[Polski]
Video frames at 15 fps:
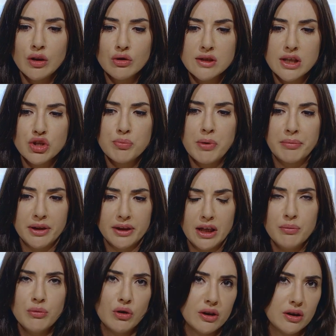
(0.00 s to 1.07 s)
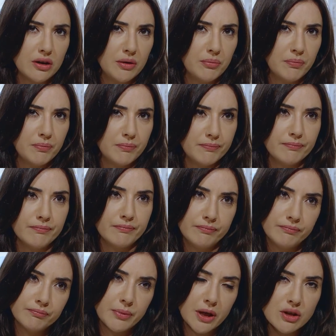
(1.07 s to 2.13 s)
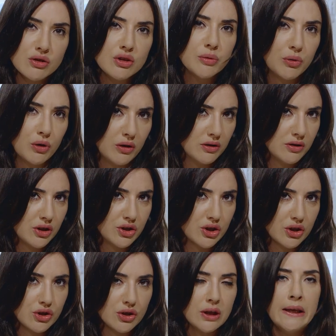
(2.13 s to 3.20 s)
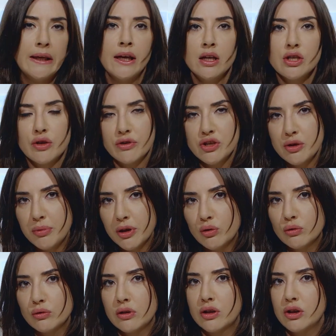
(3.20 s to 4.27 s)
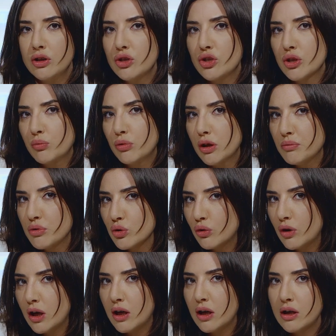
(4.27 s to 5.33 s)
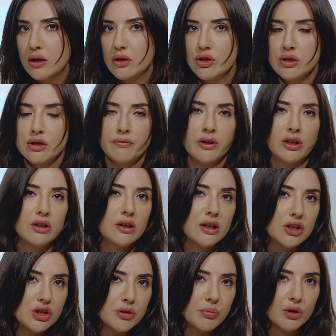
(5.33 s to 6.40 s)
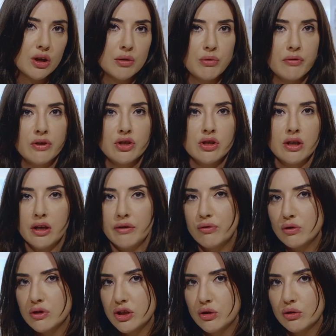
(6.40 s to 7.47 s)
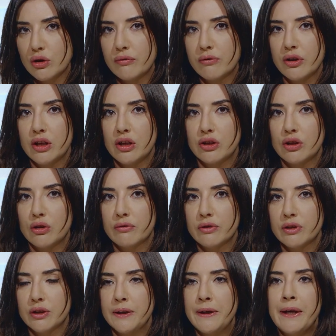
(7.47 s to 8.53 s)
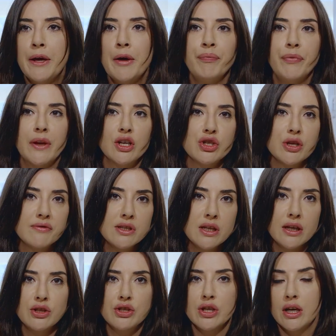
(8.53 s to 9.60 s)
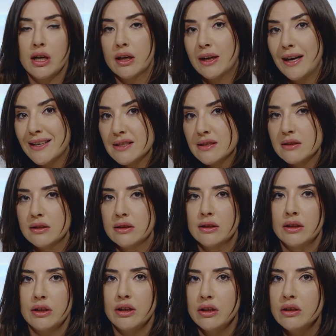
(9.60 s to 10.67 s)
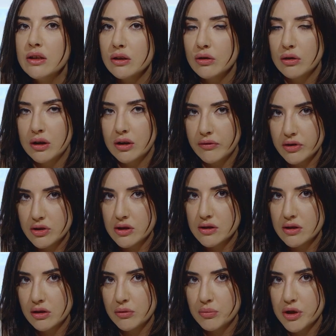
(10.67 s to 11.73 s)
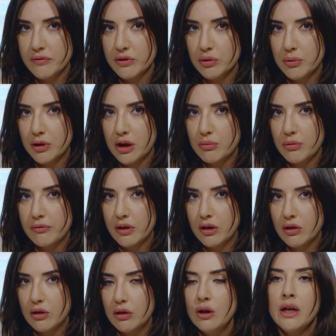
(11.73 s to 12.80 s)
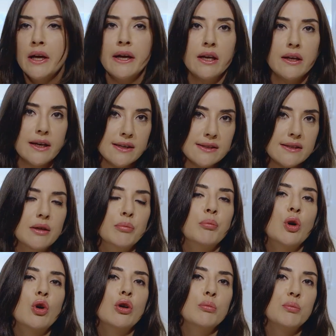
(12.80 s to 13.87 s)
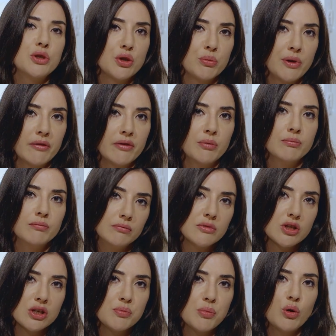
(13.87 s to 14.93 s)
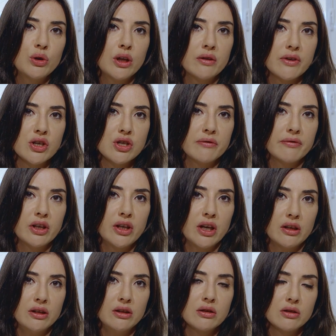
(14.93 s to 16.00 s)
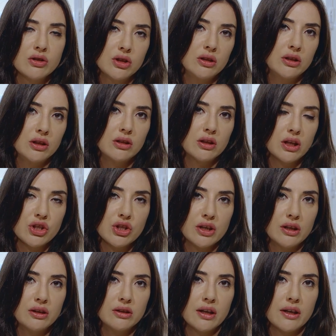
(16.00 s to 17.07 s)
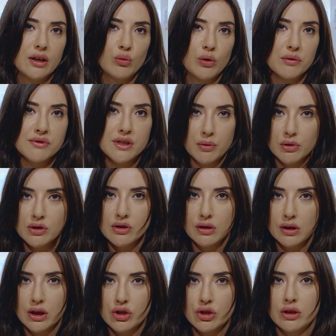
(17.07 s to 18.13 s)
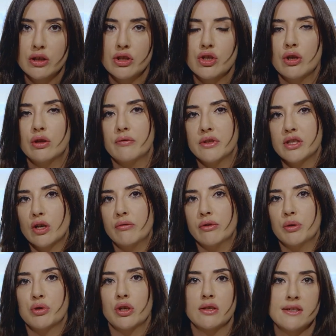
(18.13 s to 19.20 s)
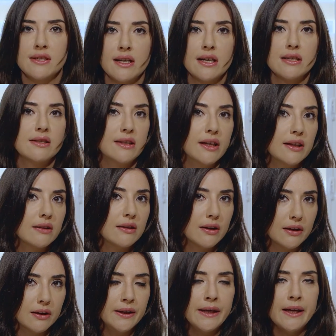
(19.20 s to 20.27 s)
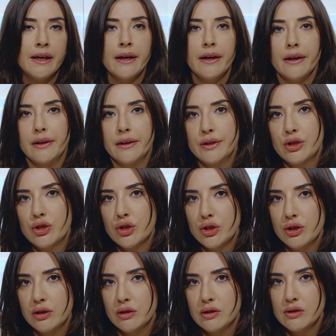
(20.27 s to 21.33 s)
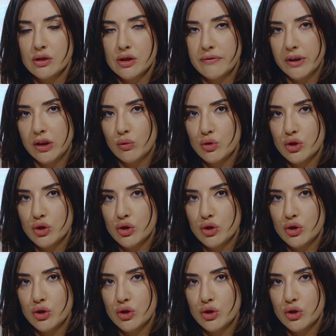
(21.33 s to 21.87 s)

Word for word: To znaczy pamiętajmy o jednej bardzo niepokojącej rzeczy – że właśnie biegunki, że bóle brzucha, że cofanie treści pokarmowej, czyli reflux żołądkowo-jelitowy, e, że wzdęcia, gazy i inne dolegliwości strony przewodu pokarmowego, jasne, mogą być objawem zespołu nadwrażliwych jelit, czyli gdy nasze jelita reagują za mocno na czynniki środowiskowe, np. stres, dietę, e, czy stosowane